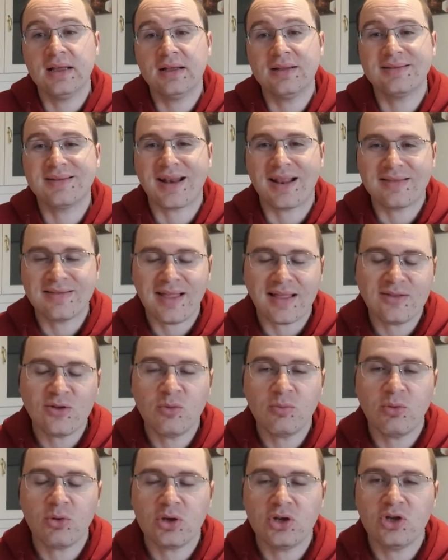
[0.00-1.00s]
trattate un
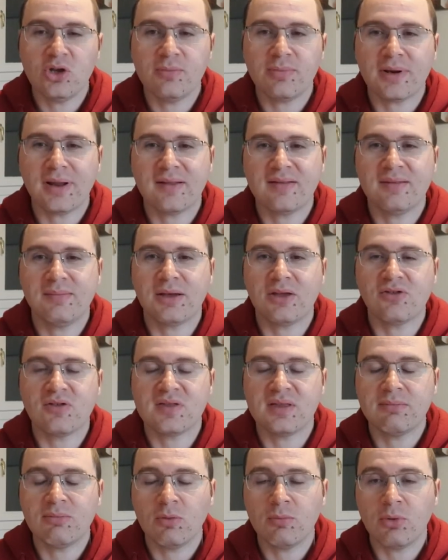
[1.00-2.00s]
pochino i prezzi perché c'è
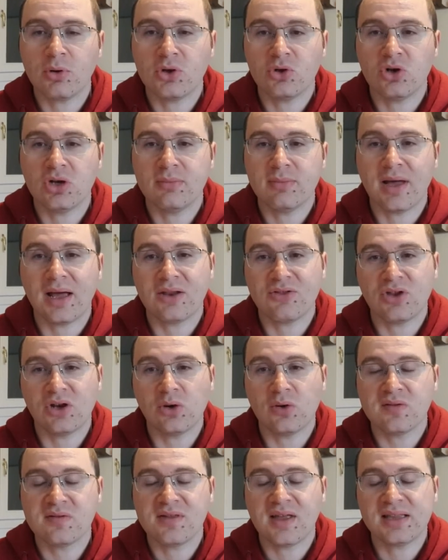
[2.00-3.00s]
sempre un pochino di margine,
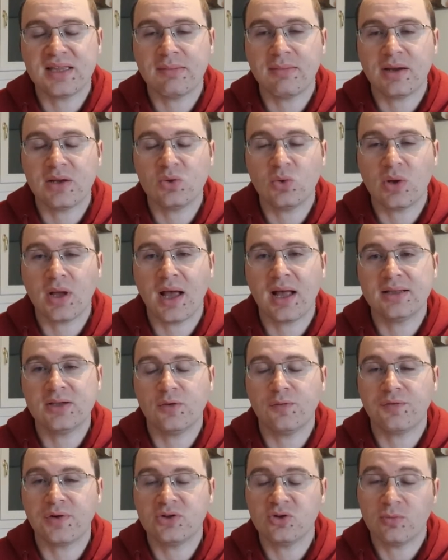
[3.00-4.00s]
non siate mai educati
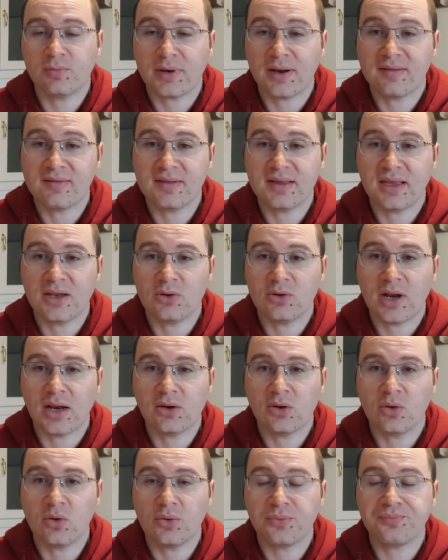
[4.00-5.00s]
offrendo prezzi che non
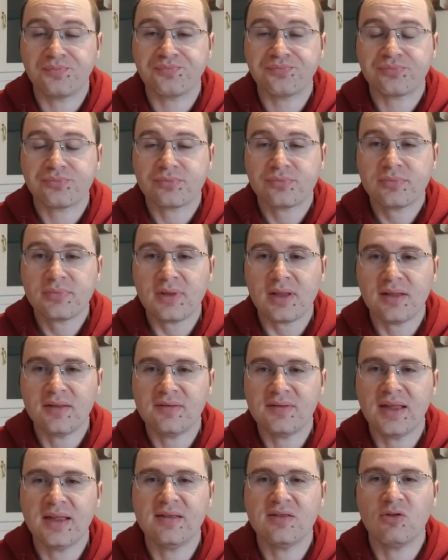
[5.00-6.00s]
hanno
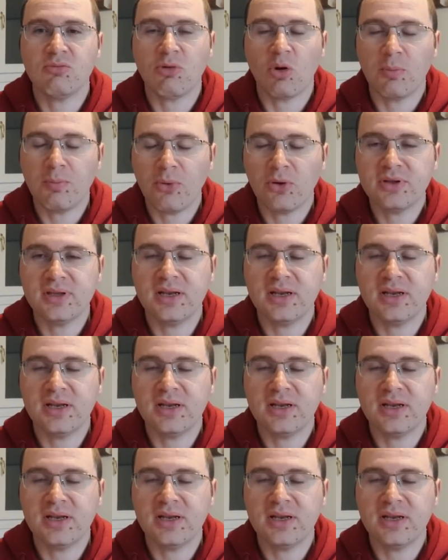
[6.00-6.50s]
senso, ma un po' di